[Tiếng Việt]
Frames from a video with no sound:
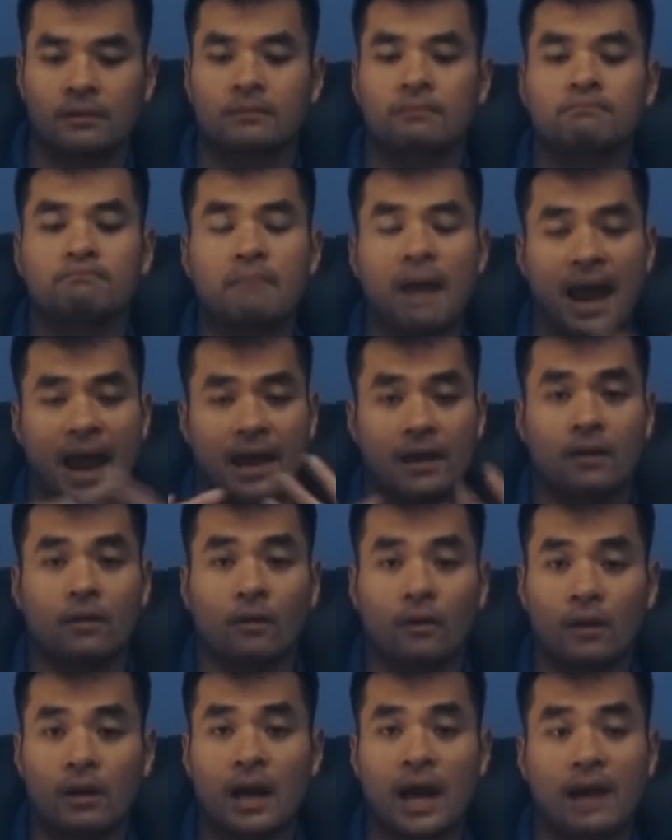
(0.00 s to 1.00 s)
mẹ
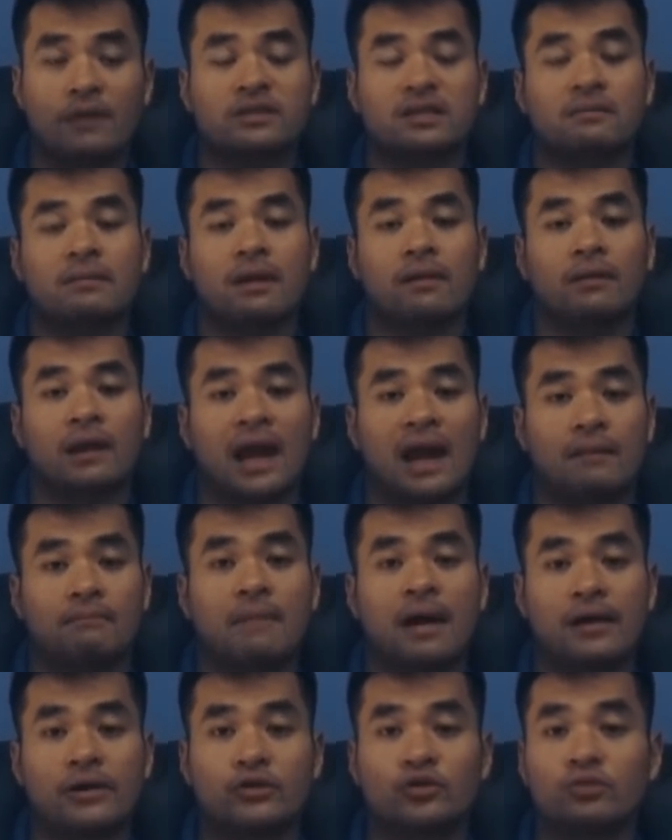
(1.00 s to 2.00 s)
của Elzabel là
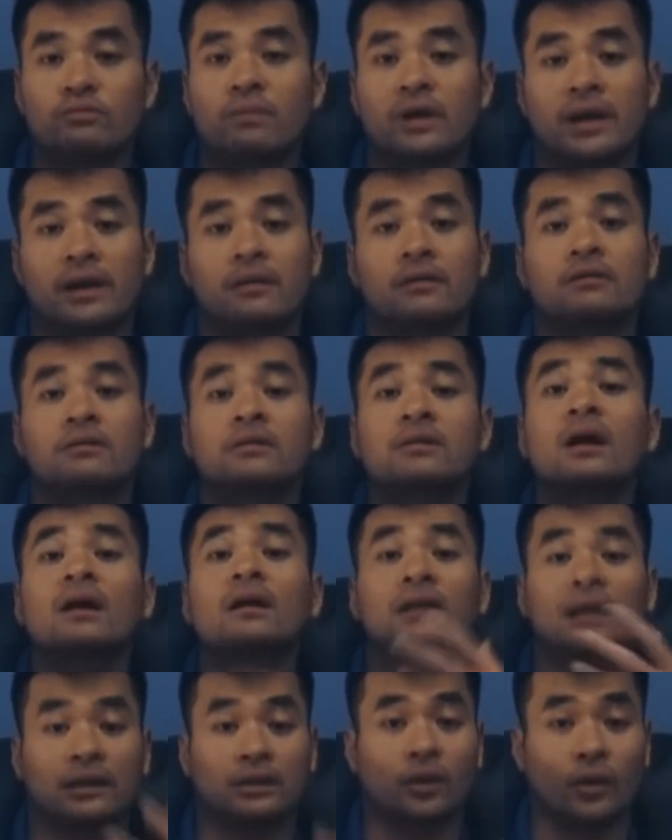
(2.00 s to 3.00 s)
bà Yunmi rất
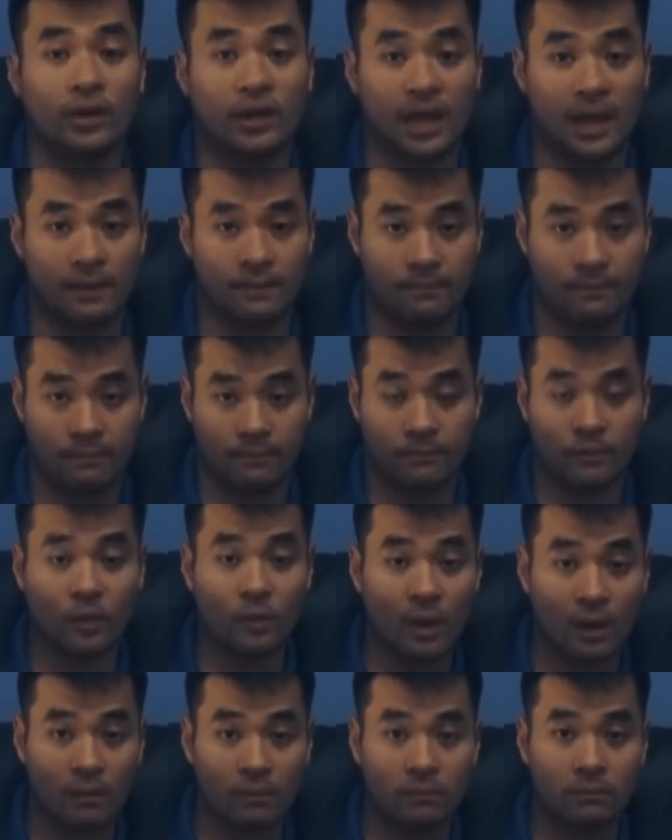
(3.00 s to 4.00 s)
là tội nghiệp
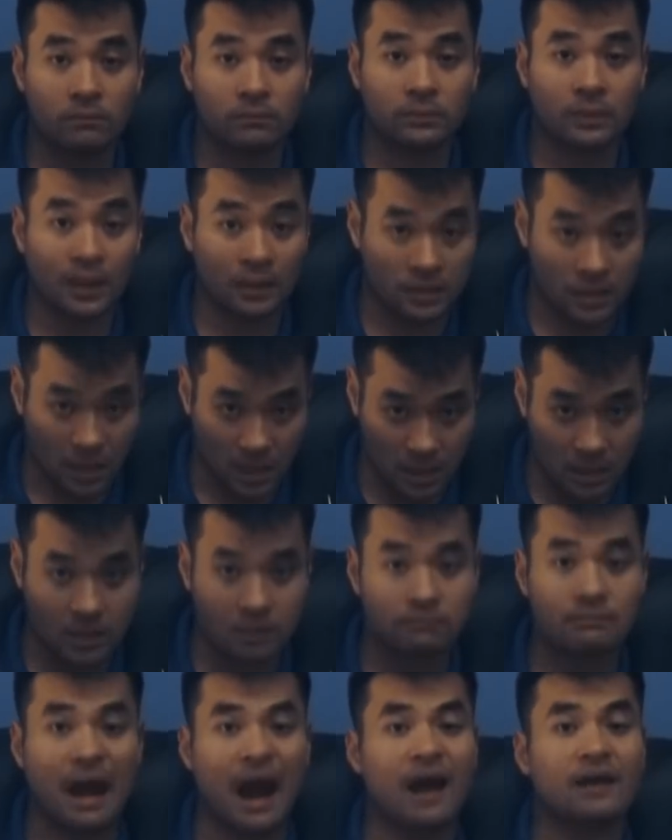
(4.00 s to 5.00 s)
đúng không thật
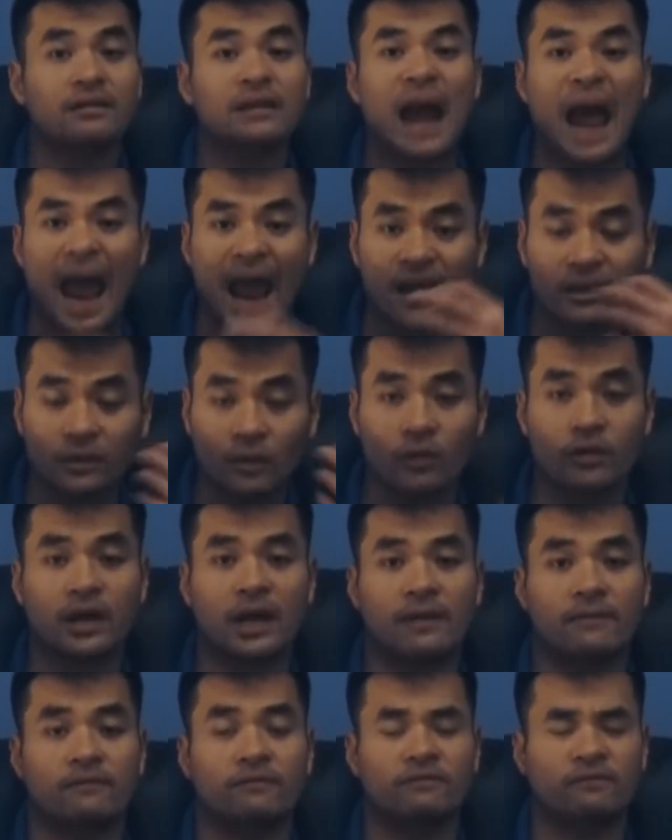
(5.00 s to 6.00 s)
sự bà đáng tội
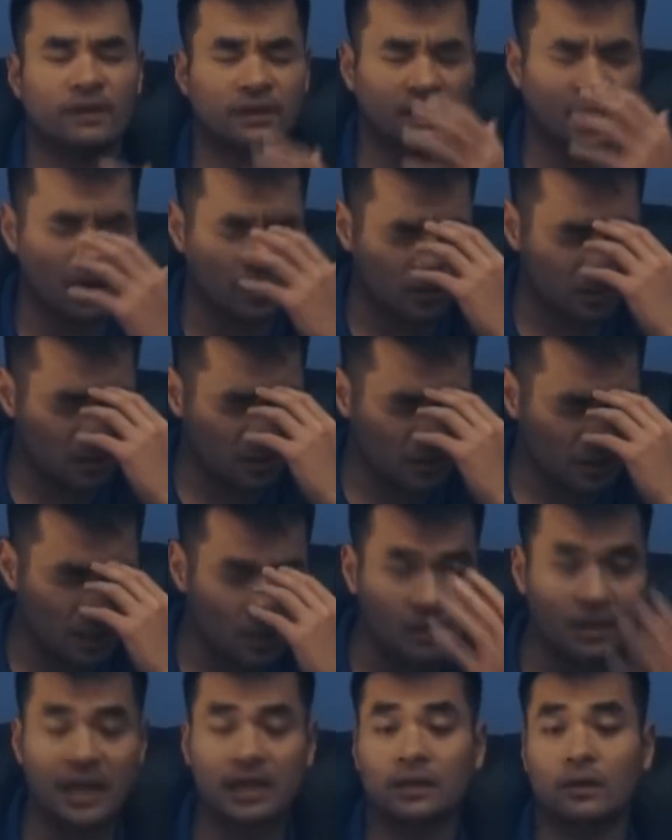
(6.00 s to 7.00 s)
nghiệp và thật sự
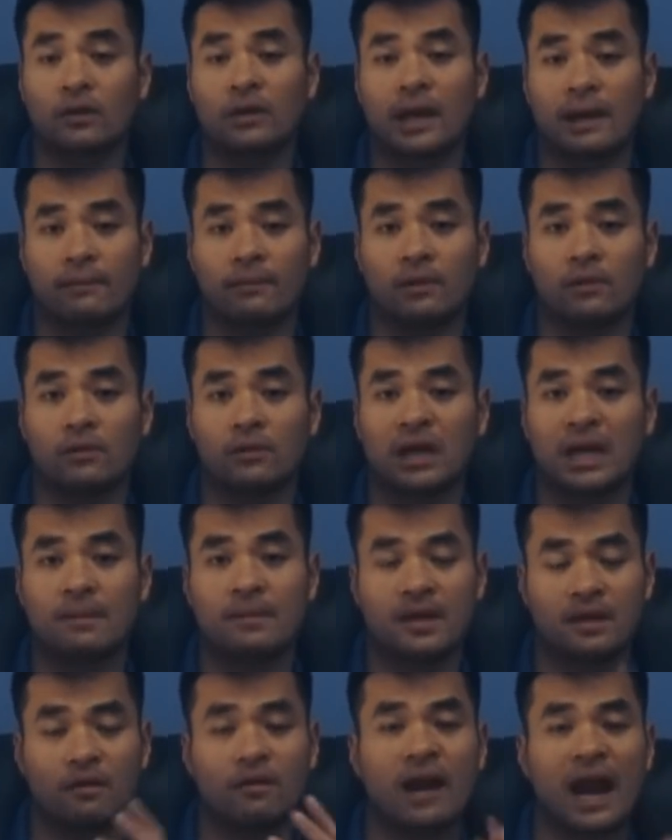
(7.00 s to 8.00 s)
cực kỳ tội nghiệp luôn khi
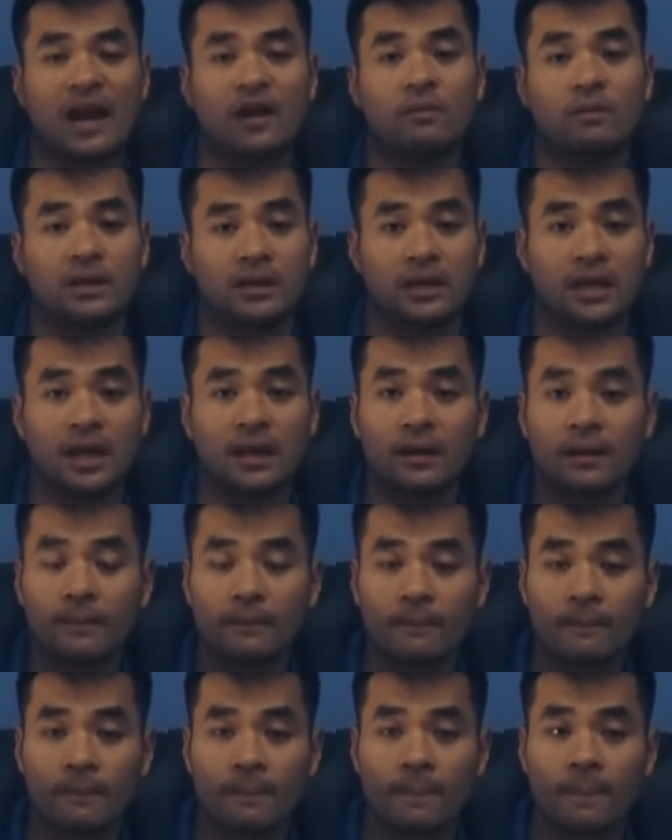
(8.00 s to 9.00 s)
bị con gái của mình giết
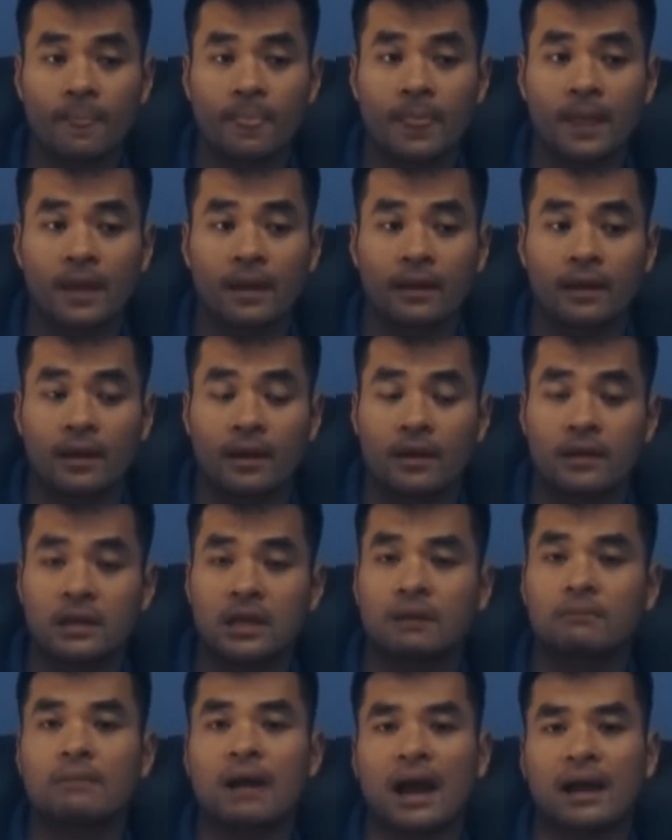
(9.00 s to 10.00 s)

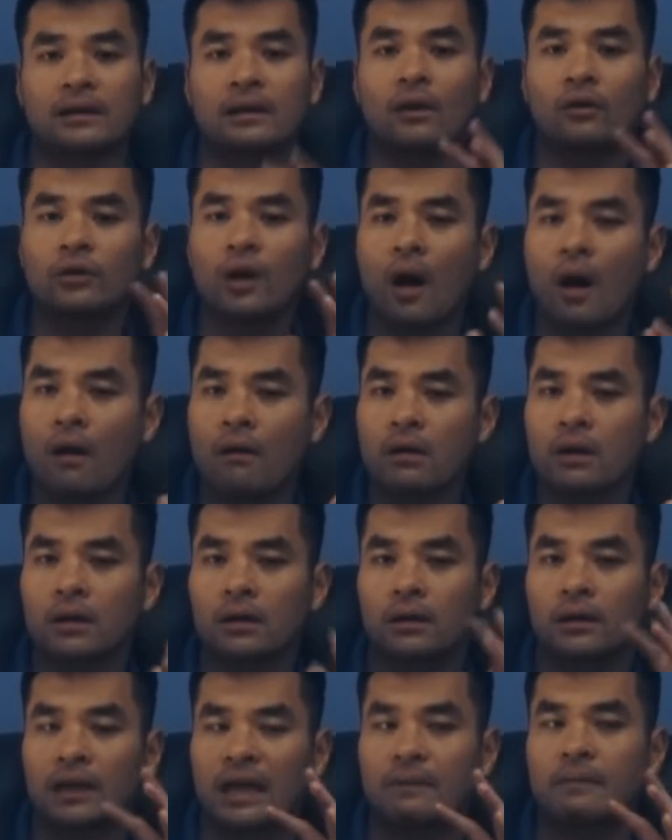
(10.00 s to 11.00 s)
nhưng mà đâu đó
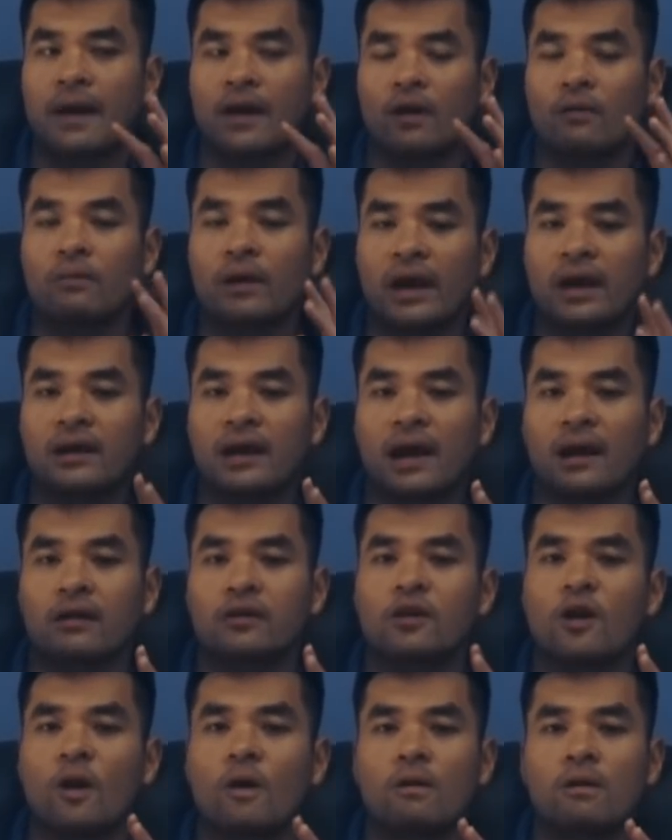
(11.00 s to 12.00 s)
các bạn cũng nghĩ rằng
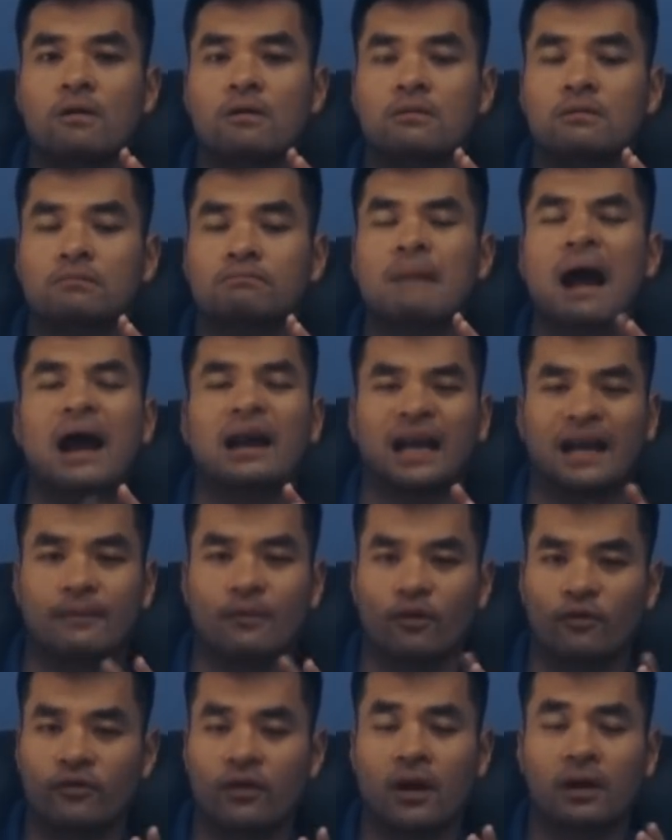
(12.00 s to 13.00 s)
do bà này
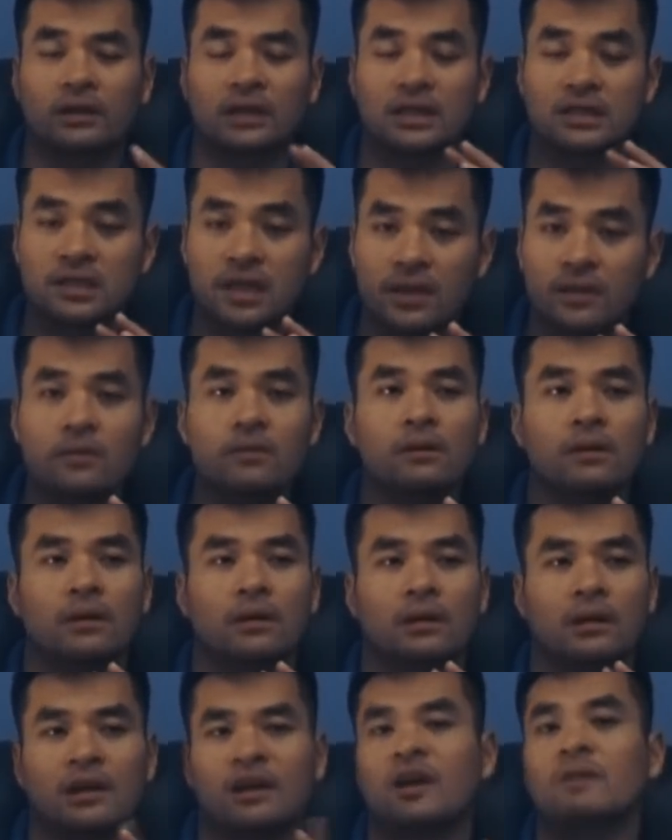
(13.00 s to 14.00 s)
một phần tí xíu
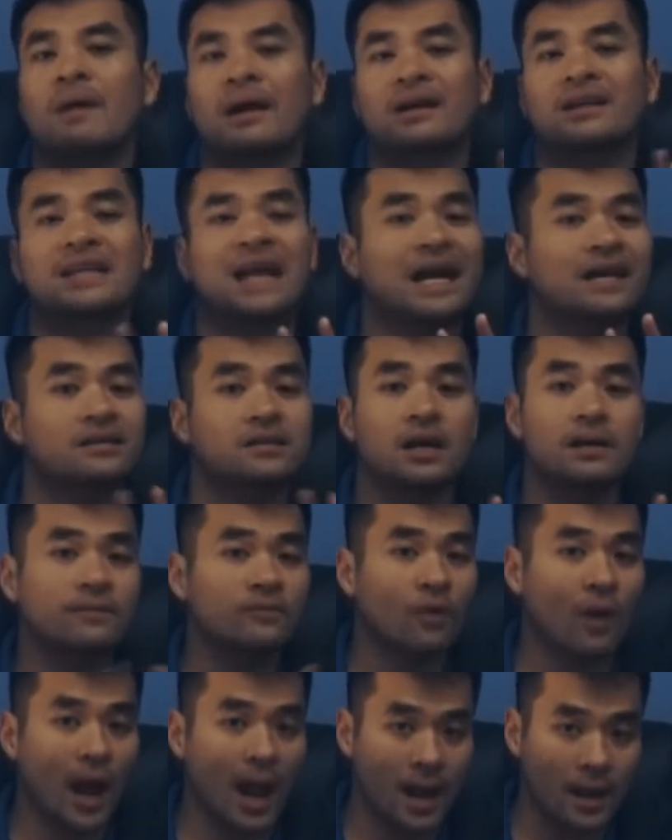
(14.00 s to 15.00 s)
là có bạn trai sớm
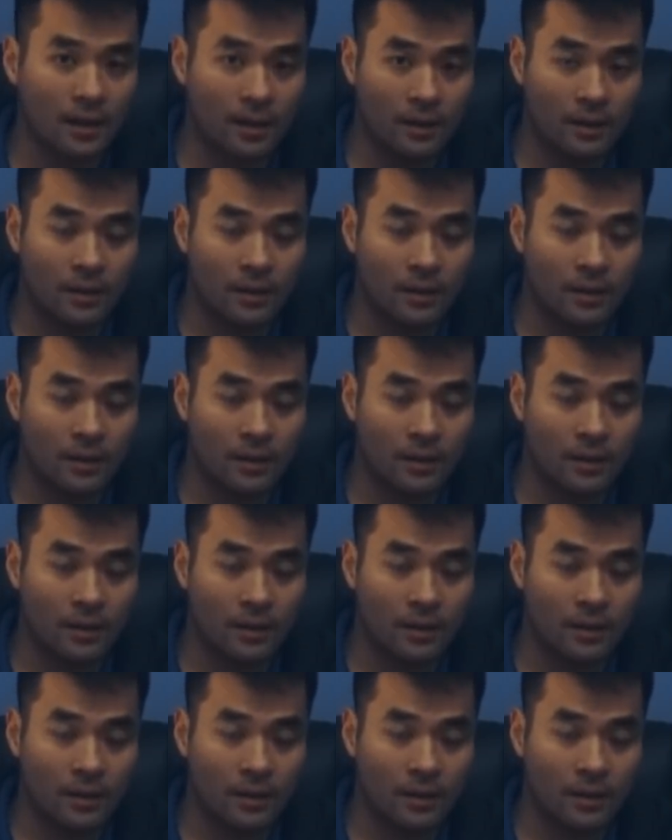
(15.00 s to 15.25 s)
quá